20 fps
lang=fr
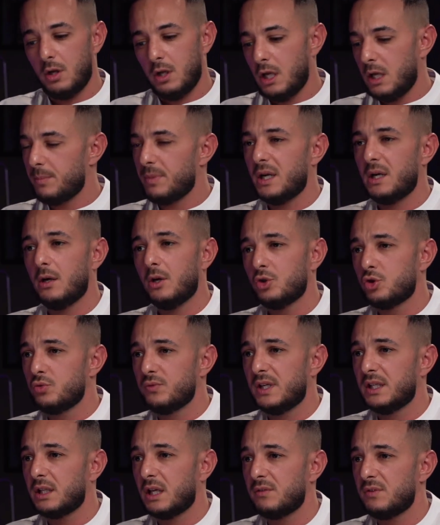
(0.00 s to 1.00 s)
eh ben là, tu
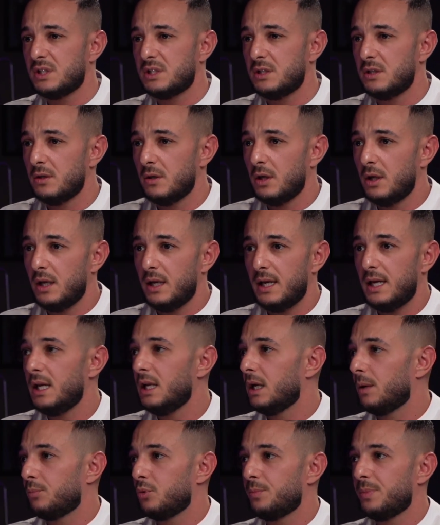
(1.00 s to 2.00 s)
vas être investi. Et
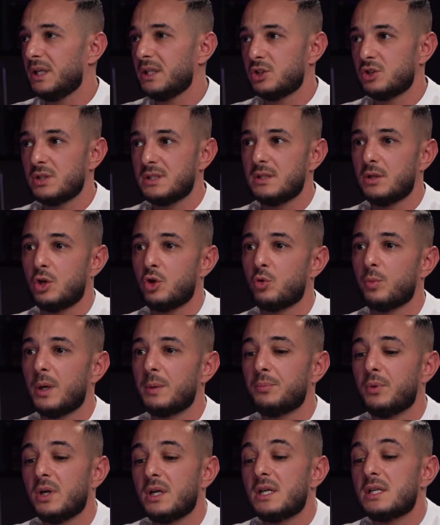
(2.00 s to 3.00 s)
la plupart des gens, c'est ça ne
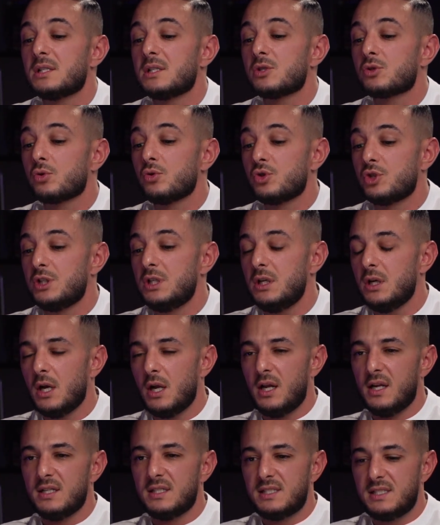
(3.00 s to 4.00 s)
comprennent pas. Et c'est ce que je dis.
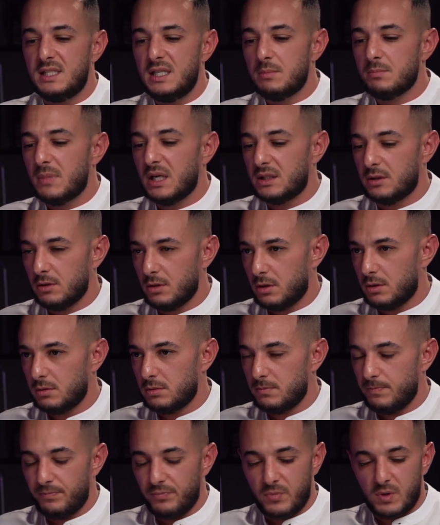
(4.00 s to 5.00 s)
Si maintenant,
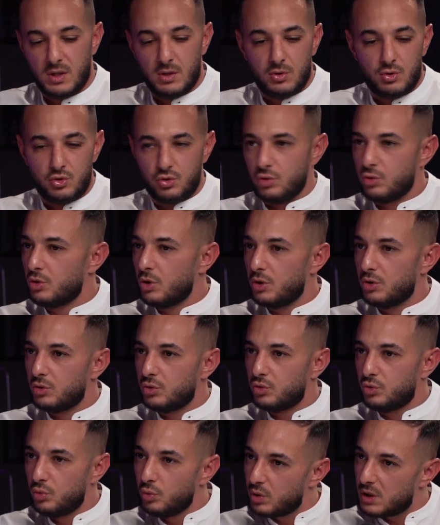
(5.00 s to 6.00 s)
je donne
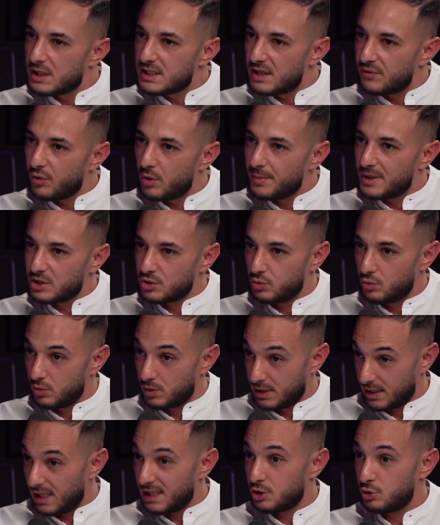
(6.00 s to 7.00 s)
toutes les informations
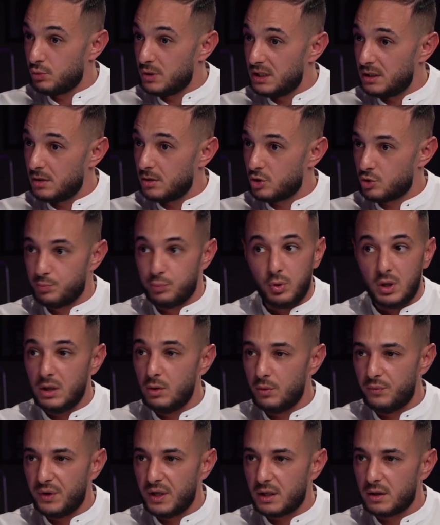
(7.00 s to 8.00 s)
gratuites, je pourrais
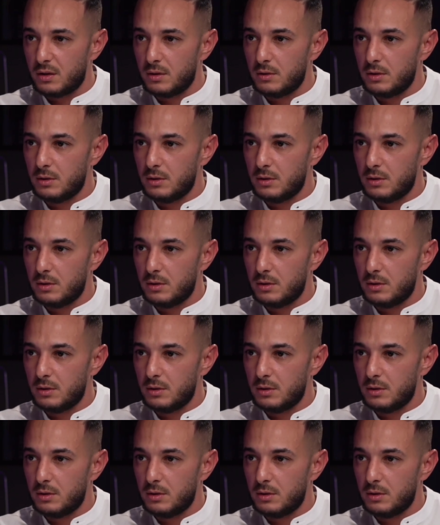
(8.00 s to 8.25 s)
le faire.